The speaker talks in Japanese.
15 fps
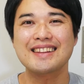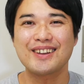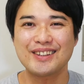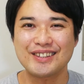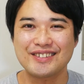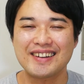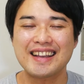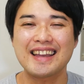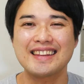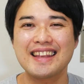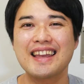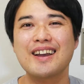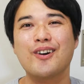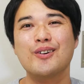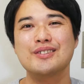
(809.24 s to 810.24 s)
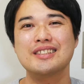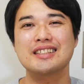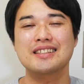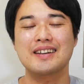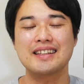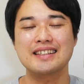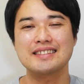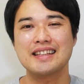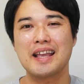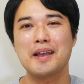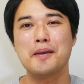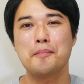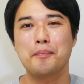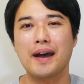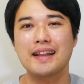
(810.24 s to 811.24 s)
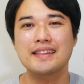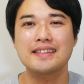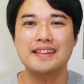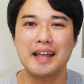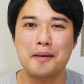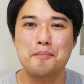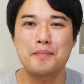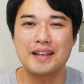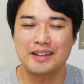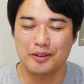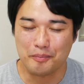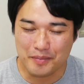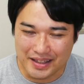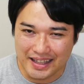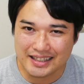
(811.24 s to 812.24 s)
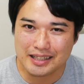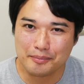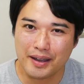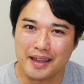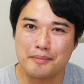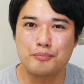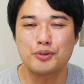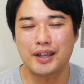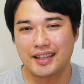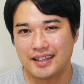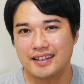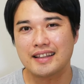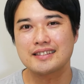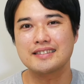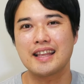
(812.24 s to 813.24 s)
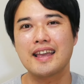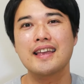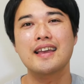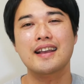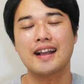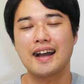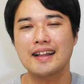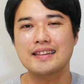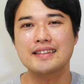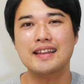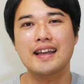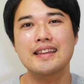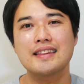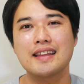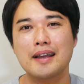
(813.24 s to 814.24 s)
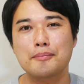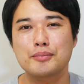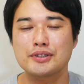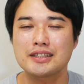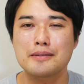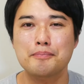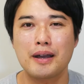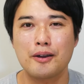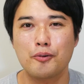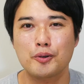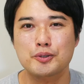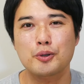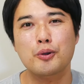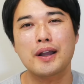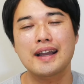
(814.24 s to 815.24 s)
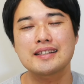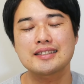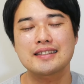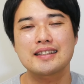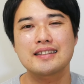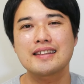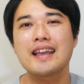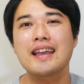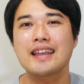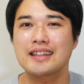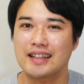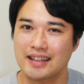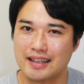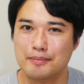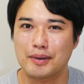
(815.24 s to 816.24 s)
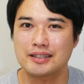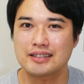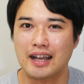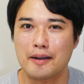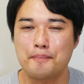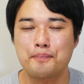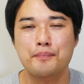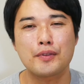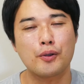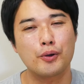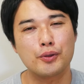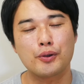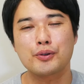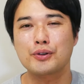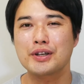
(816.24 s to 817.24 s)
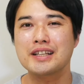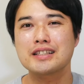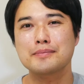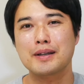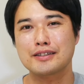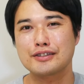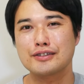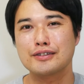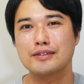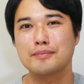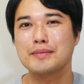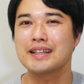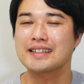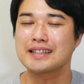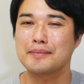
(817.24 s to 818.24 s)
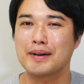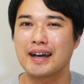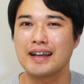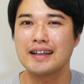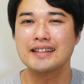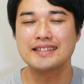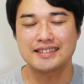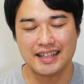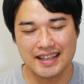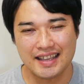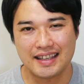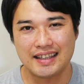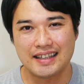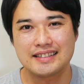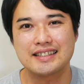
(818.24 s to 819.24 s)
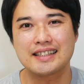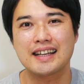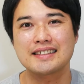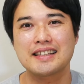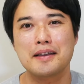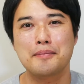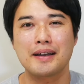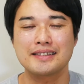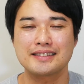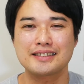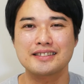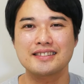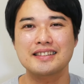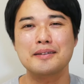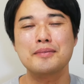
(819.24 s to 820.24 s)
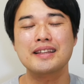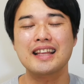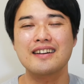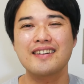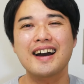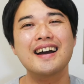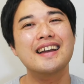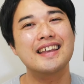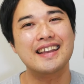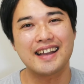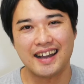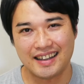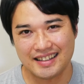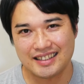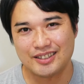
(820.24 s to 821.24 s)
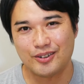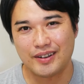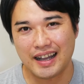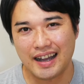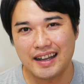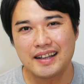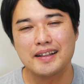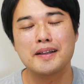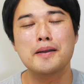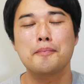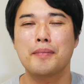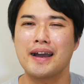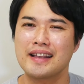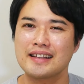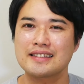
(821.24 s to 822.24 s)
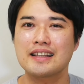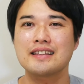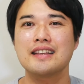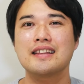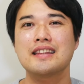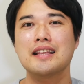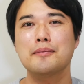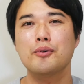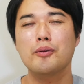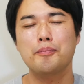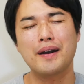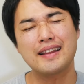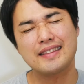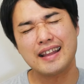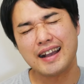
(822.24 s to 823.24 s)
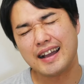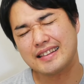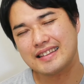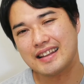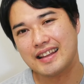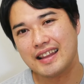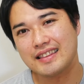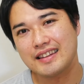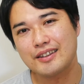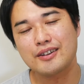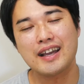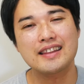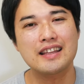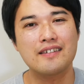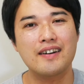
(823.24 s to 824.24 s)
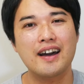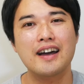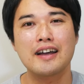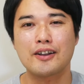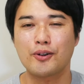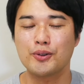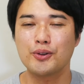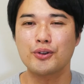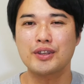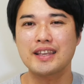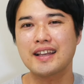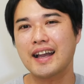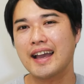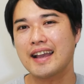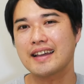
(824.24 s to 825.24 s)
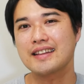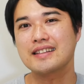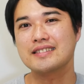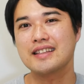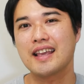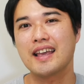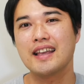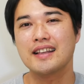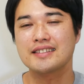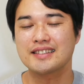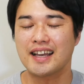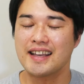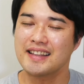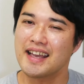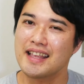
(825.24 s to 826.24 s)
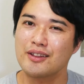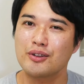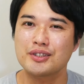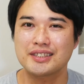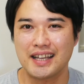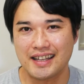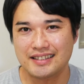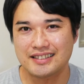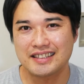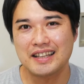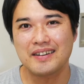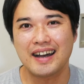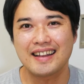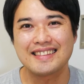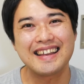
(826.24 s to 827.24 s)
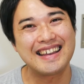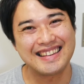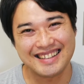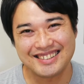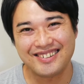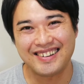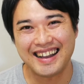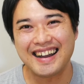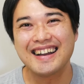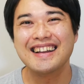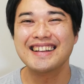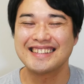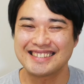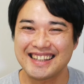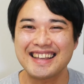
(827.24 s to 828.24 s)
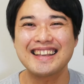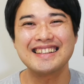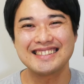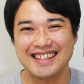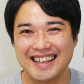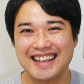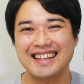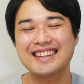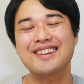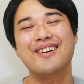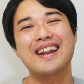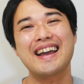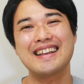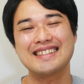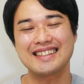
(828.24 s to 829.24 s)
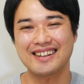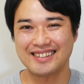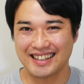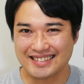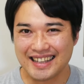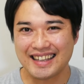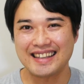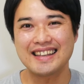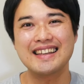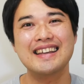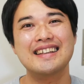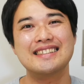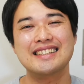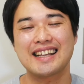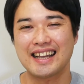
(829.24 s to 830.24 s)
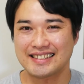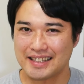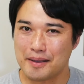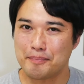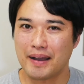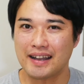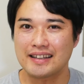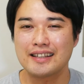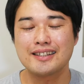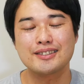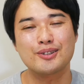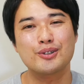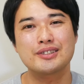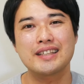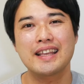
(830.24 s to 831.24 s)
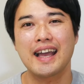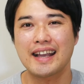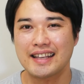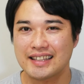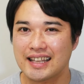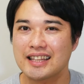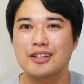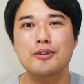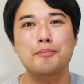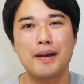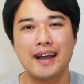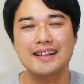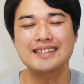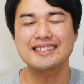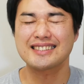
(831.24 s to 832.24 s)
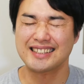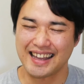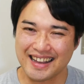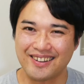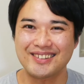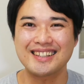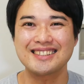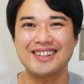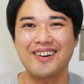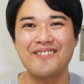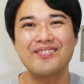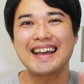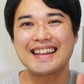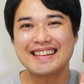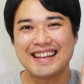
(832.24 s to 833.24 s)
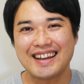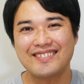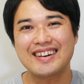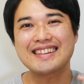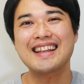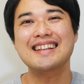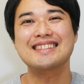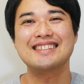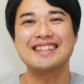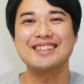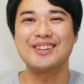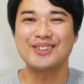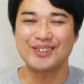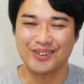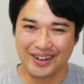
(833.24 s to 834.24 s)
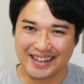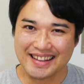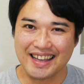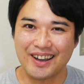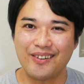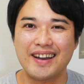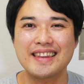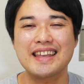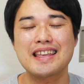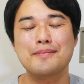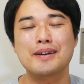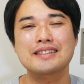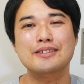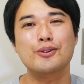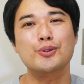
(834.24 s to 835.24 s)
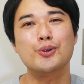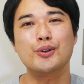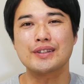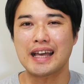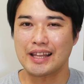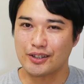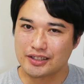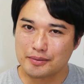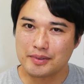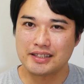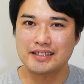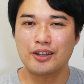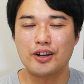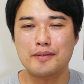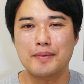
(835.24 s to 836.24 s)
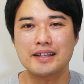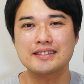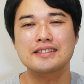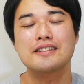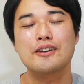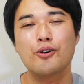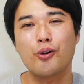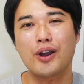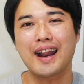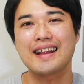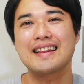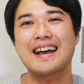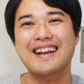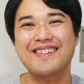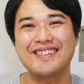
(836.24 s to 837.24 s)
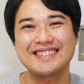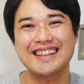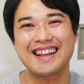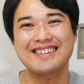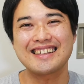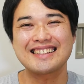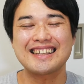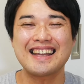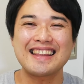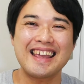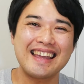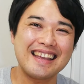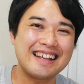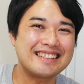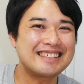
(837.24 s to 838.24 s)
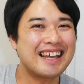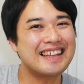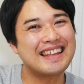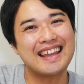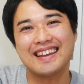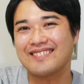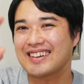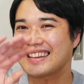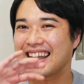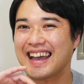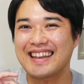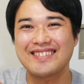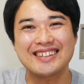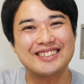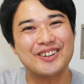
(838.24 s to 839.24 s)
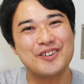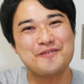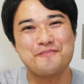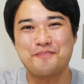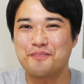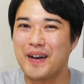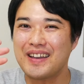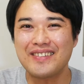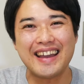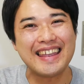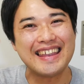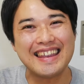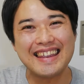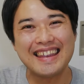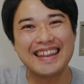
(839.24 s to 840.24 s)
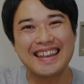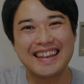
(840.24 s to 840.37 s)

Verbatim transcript: というわけで本日はですね、パン難民の皆様へ向けたですね、簡単なプチパンを紹介させていただきました。このクリスマス、皆様是非自家製パン作ってみてはいかがでしょうか。パン屋さんに行ってもパンなかったなっていう方は、この機会がですね、最大のチャンスではないでしょうか。ぜひぜひトライしてください。自家製パン、そして焼きたてのパン、最高ですよ。ではまた次の動画でお会いできますことを楽しみにしております。お体ご自愛くださいね。じゃあね、また会いましょう。バイバイ。